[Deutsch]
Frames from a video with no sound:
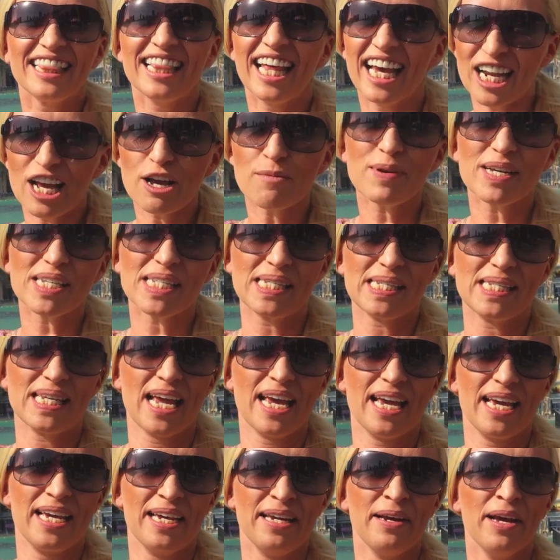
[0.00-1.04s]
then I must
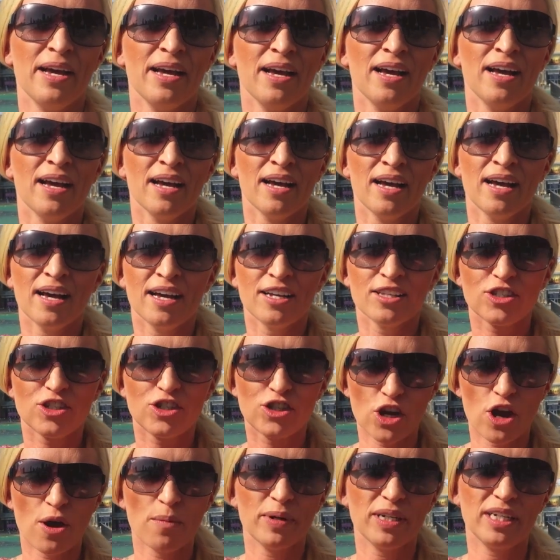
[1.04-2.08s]
say,
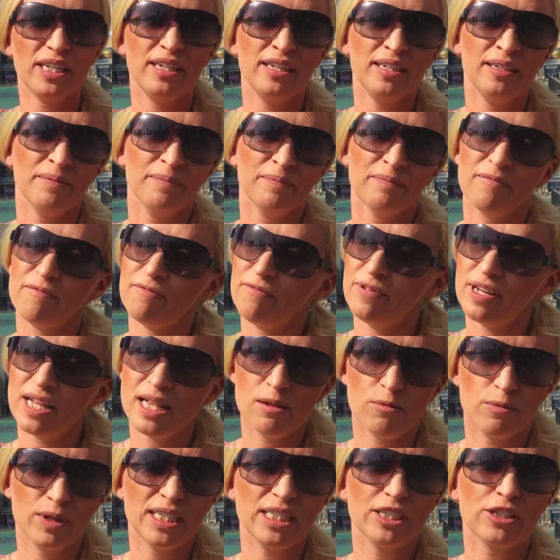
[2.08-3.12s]
Germany
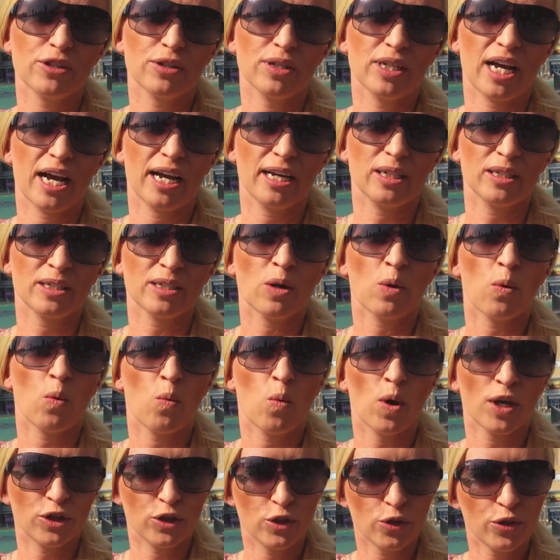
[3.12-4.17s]
will win tonight.
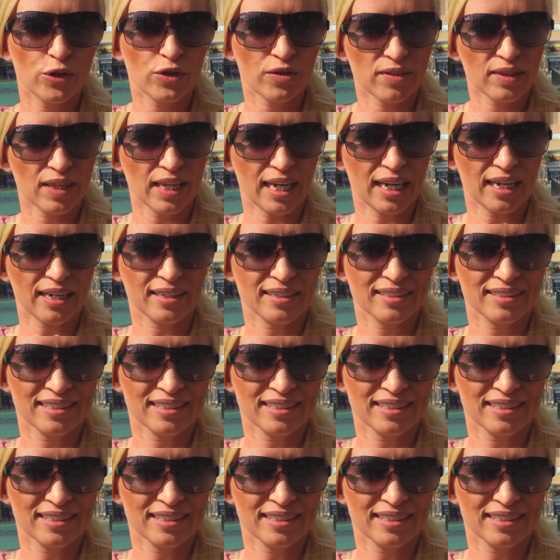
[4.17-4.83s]
What do you think?